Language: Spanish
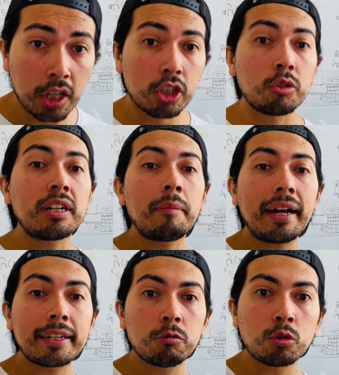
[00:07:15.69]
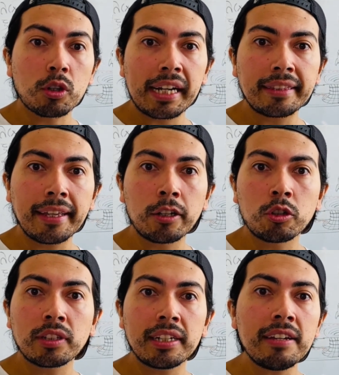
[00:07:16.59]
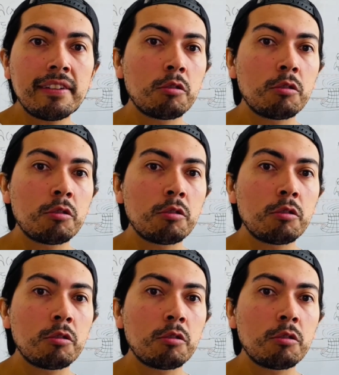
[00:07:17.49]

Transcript: No era más que un torrente incontenible,